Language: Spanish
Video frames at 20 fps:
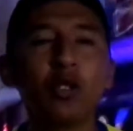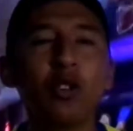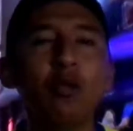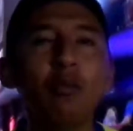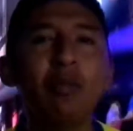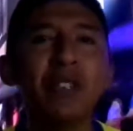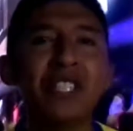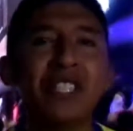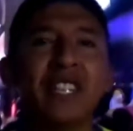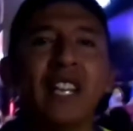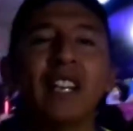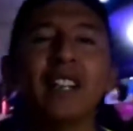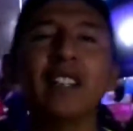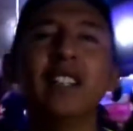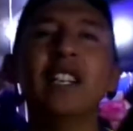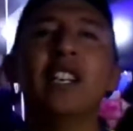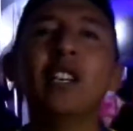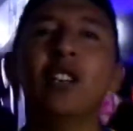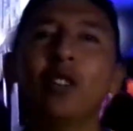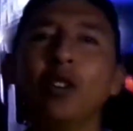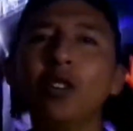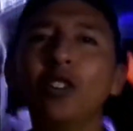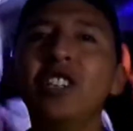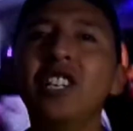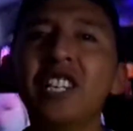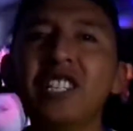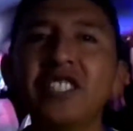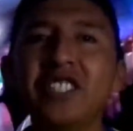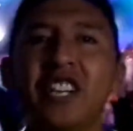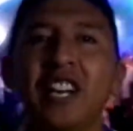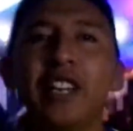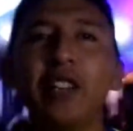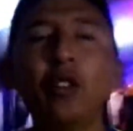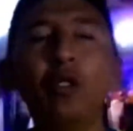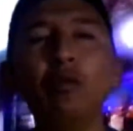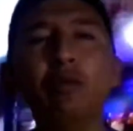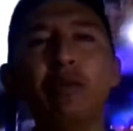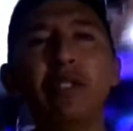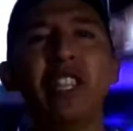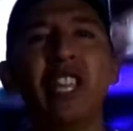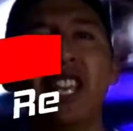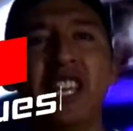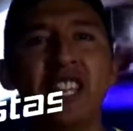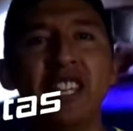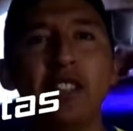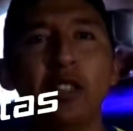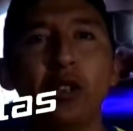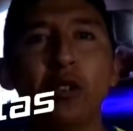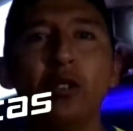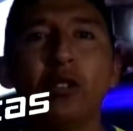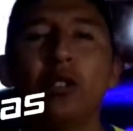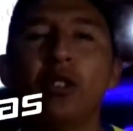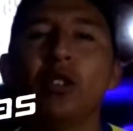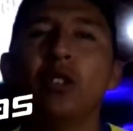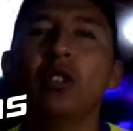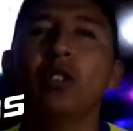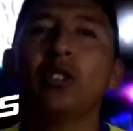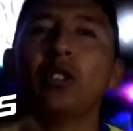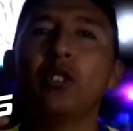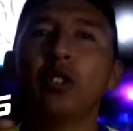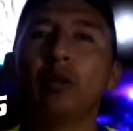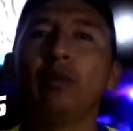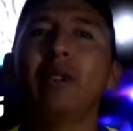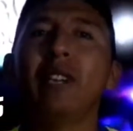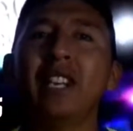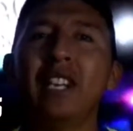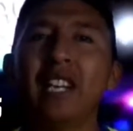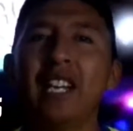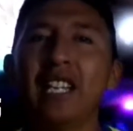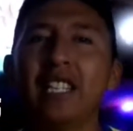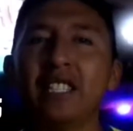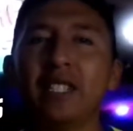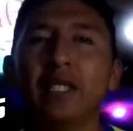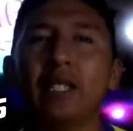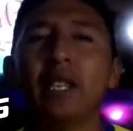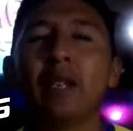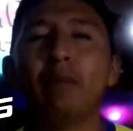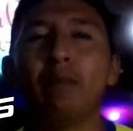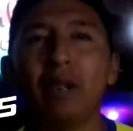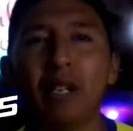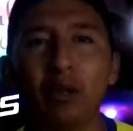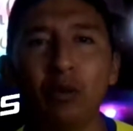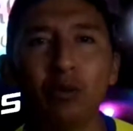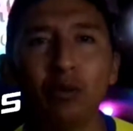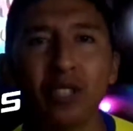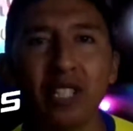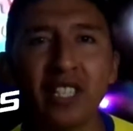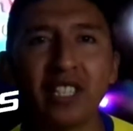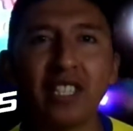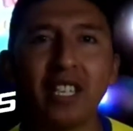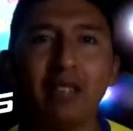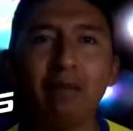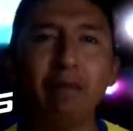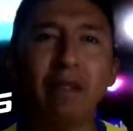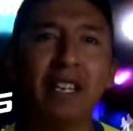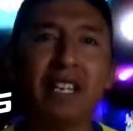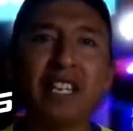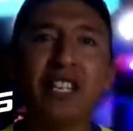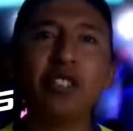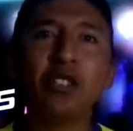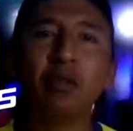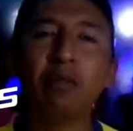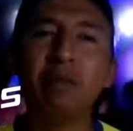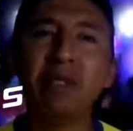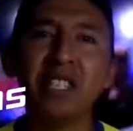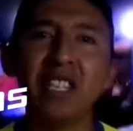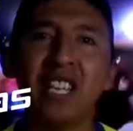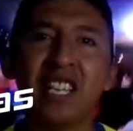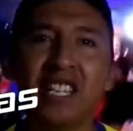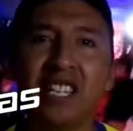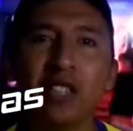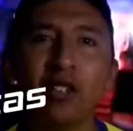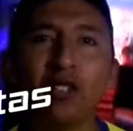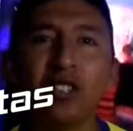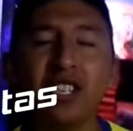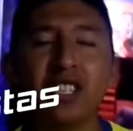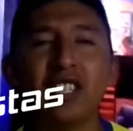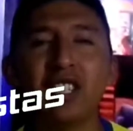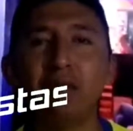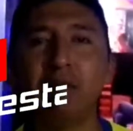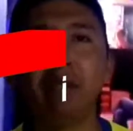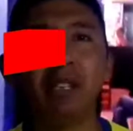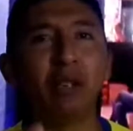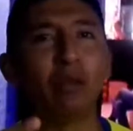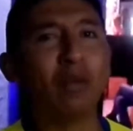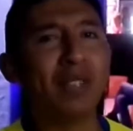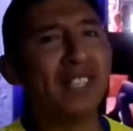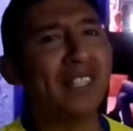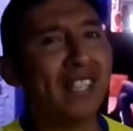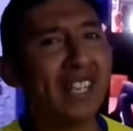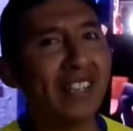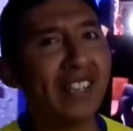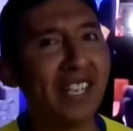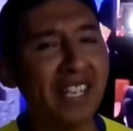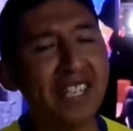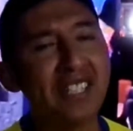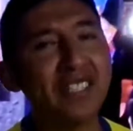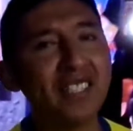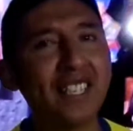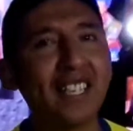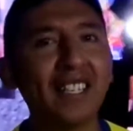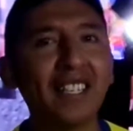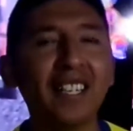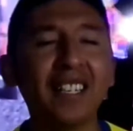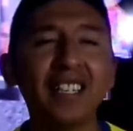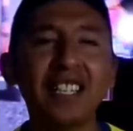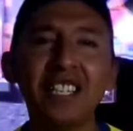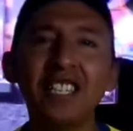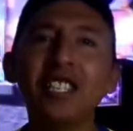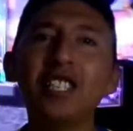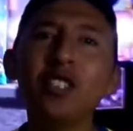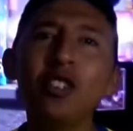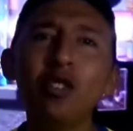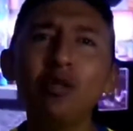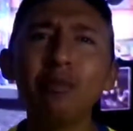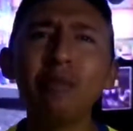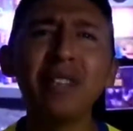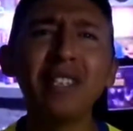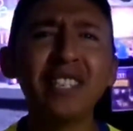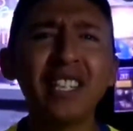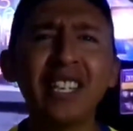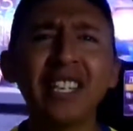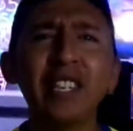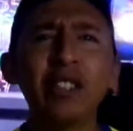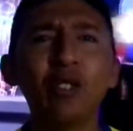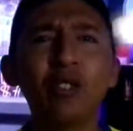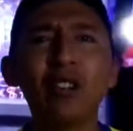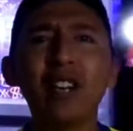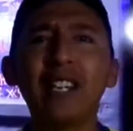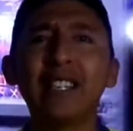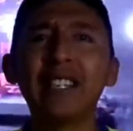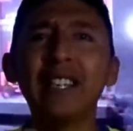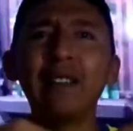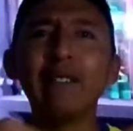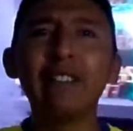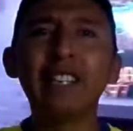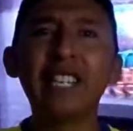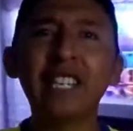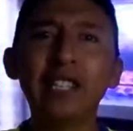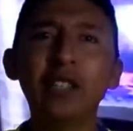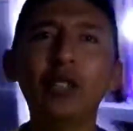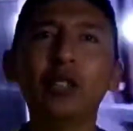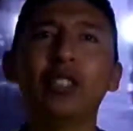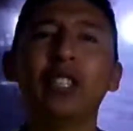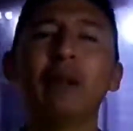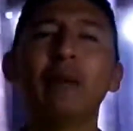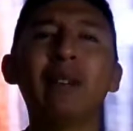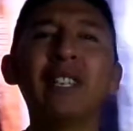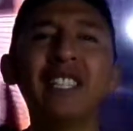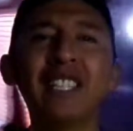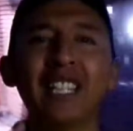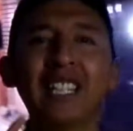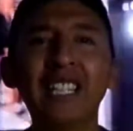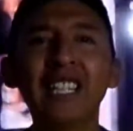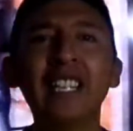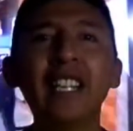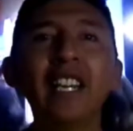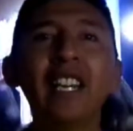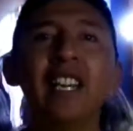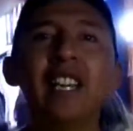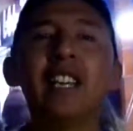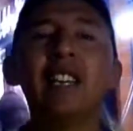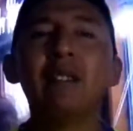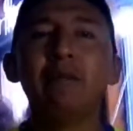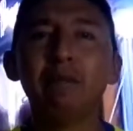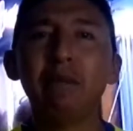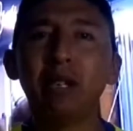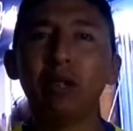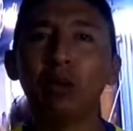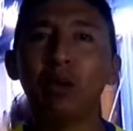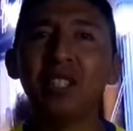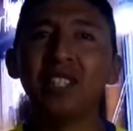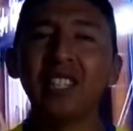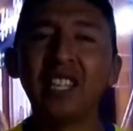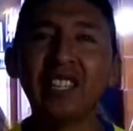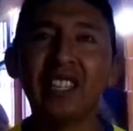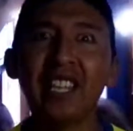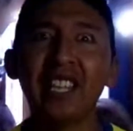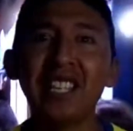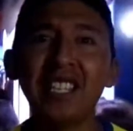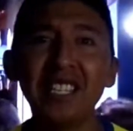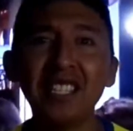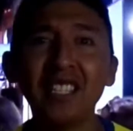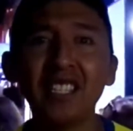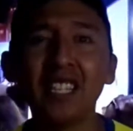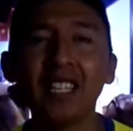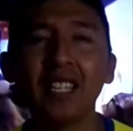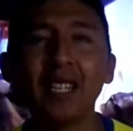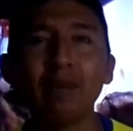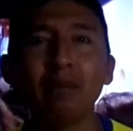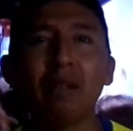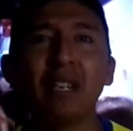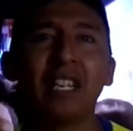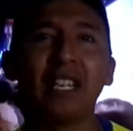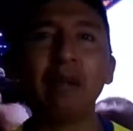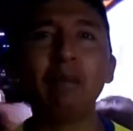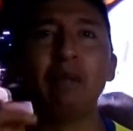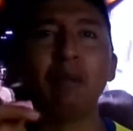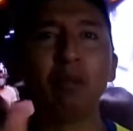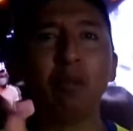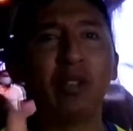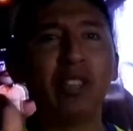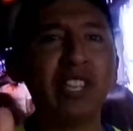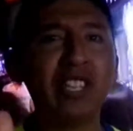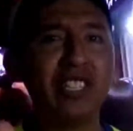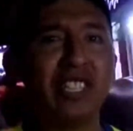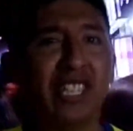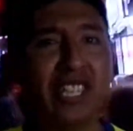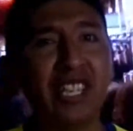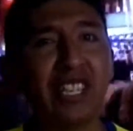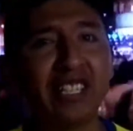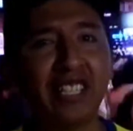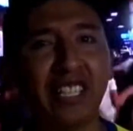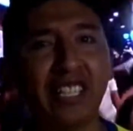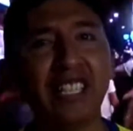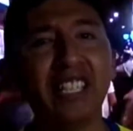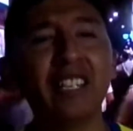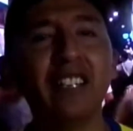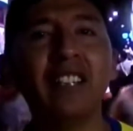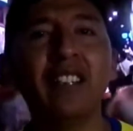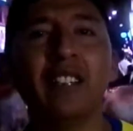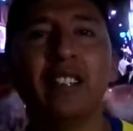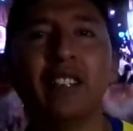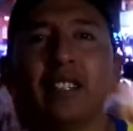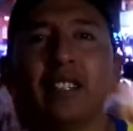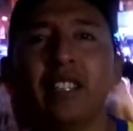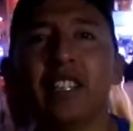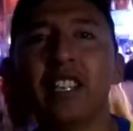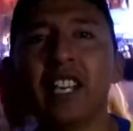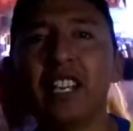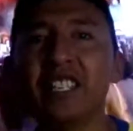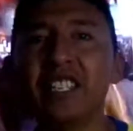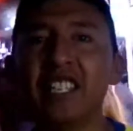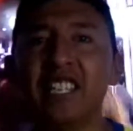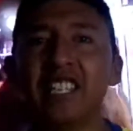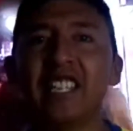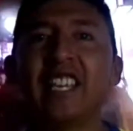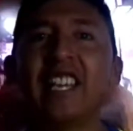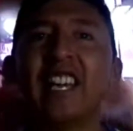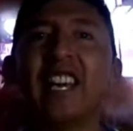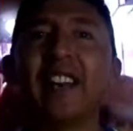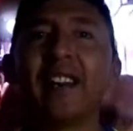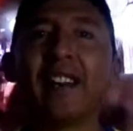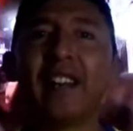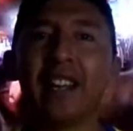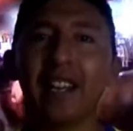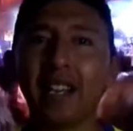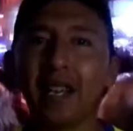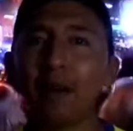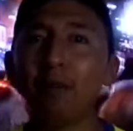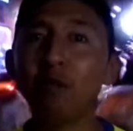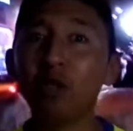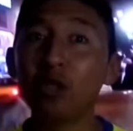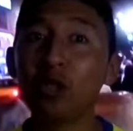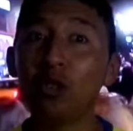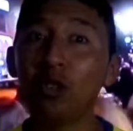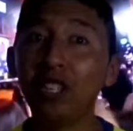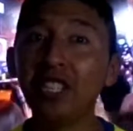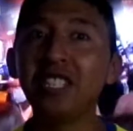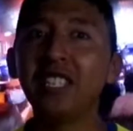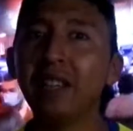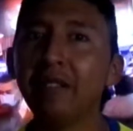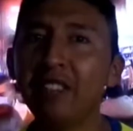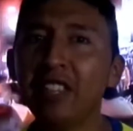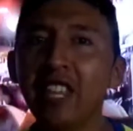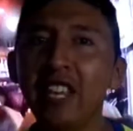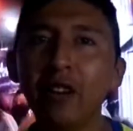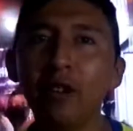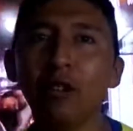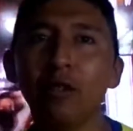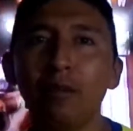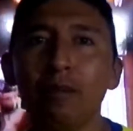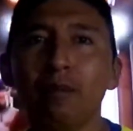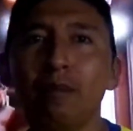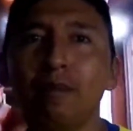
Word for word: ¿Cómo están? Hoy les traigo un videito sobre las preguntas que me han hecho mis seguidores en mi cuenta de Instagram. Y si no me has seguido, aquí abajito te va a salir mi cuenta de Instagram para que me puedas ir a seguir. Así que arrancamos con este video.